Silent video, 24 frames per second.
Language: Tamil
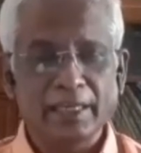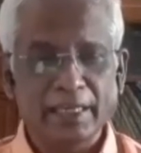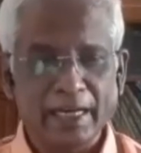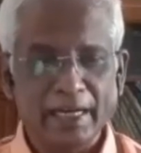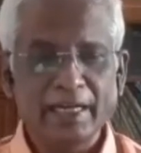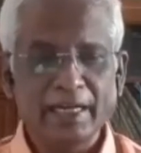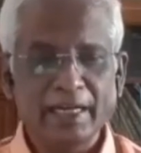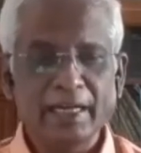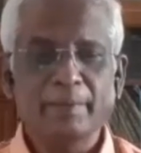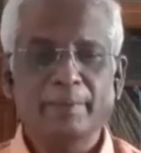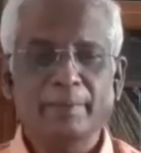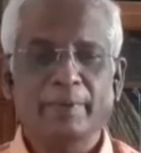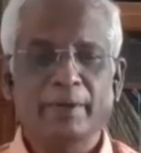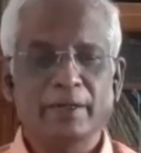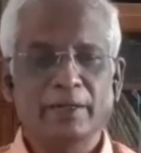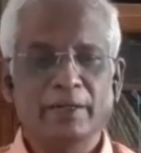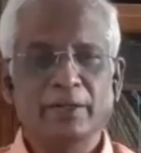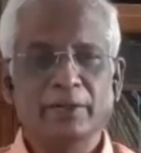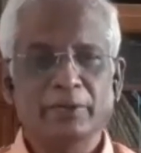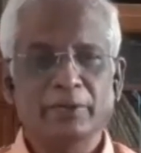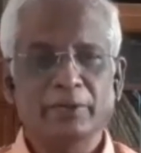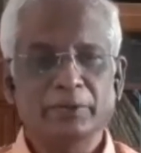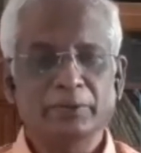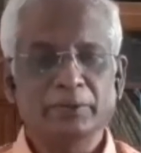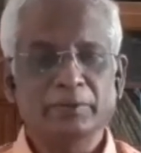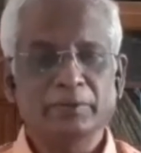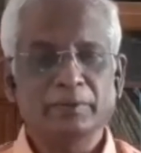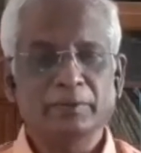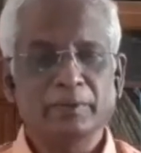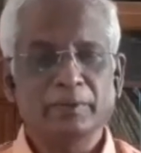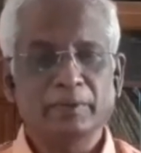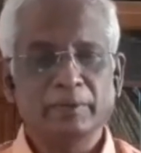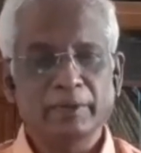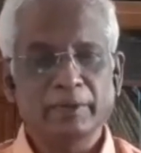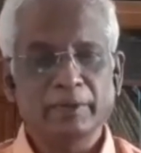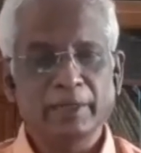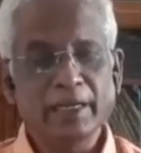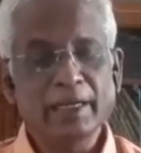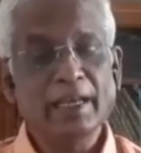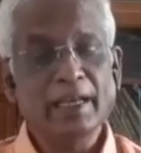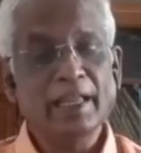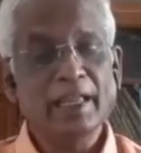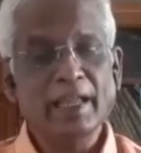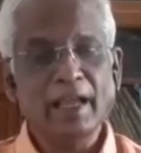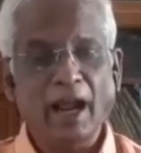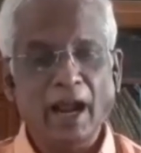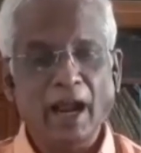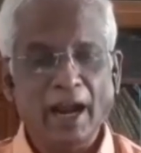என்ன பண்ணணும் இல்ல
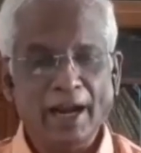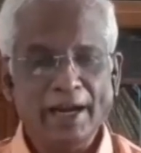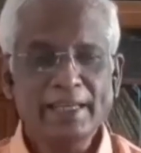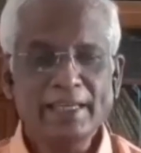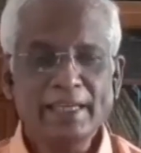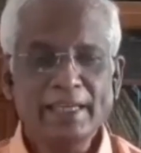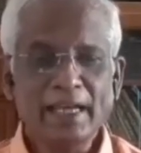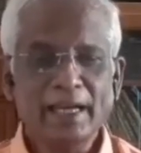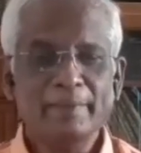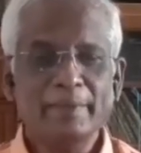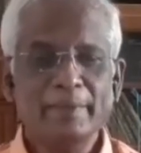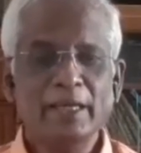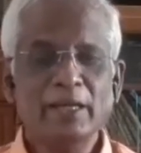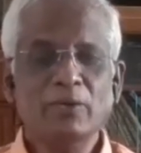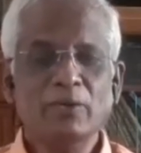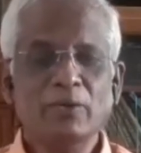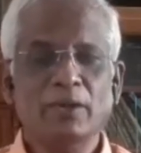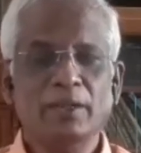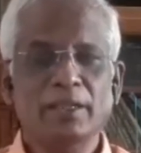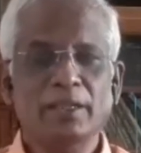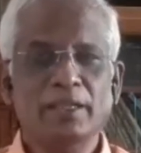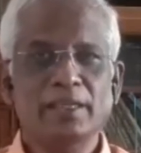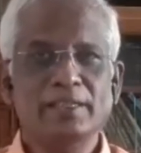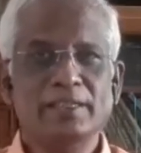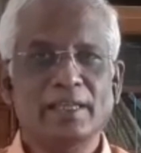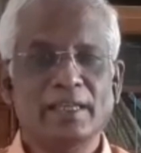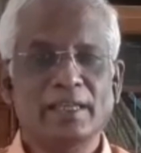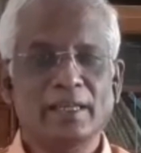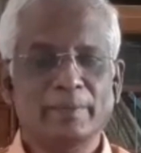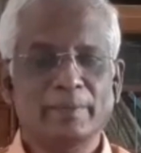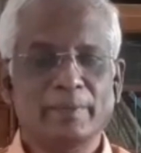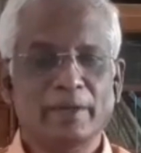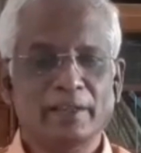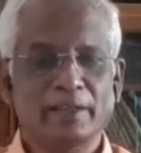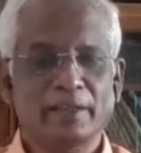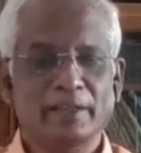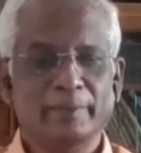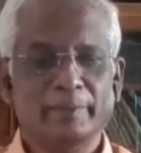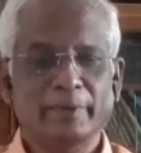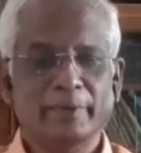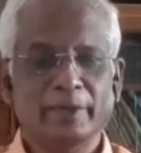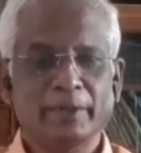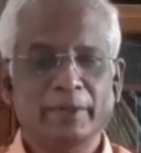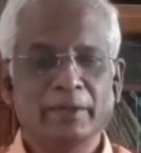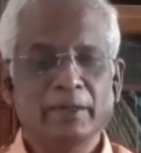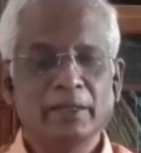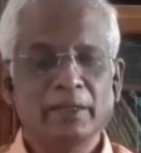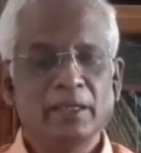அடிக்காமையே குழந்தைய சரி பண்றது
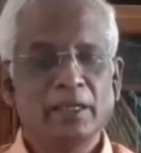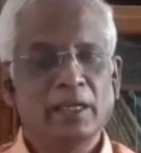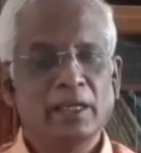எப்படி